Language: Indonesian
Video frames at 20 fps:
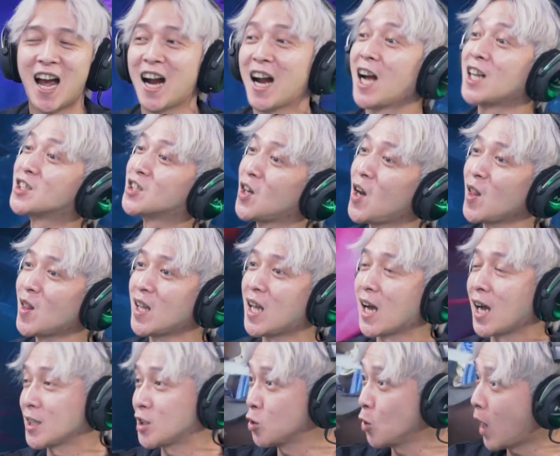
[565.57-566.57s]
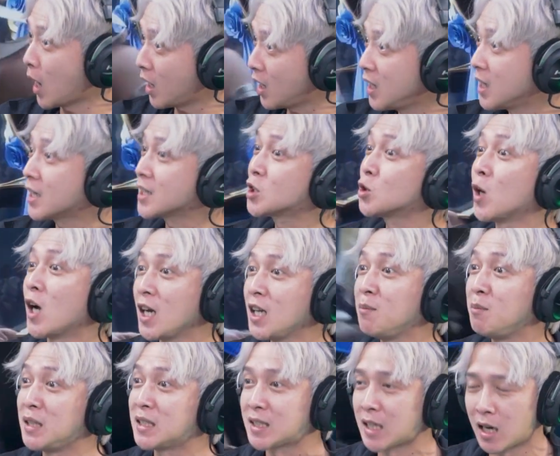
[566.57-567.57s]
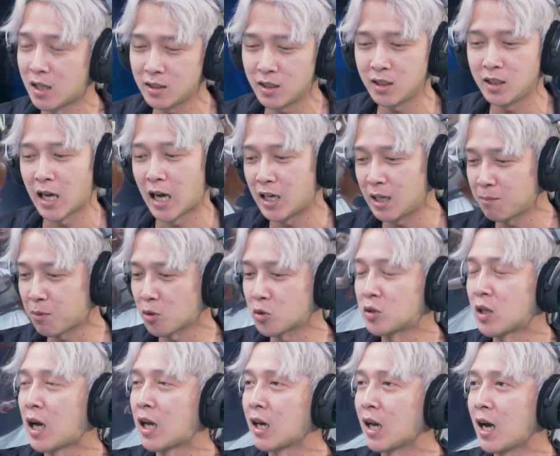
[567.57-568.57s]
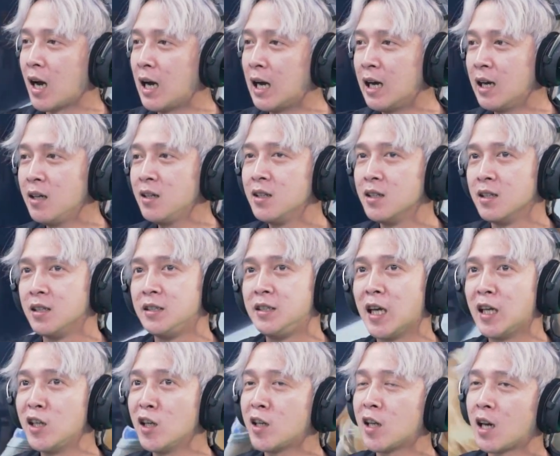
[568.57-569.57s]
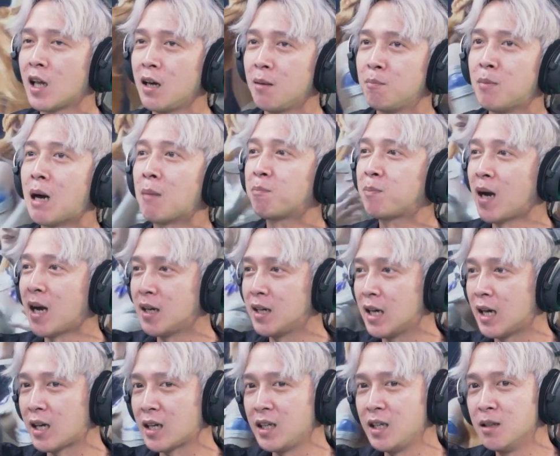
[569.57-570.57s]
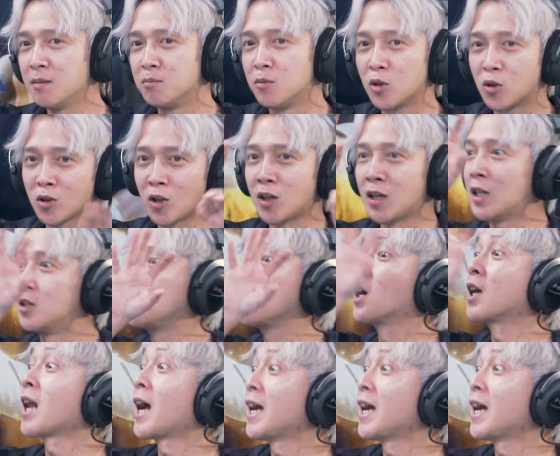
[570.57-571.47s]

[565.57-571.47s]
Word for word: agak sulit ya. Kecuali yeah. kecuali misalnya nih ada perusahaan A dianya adalah bapak dari Ponto dan juga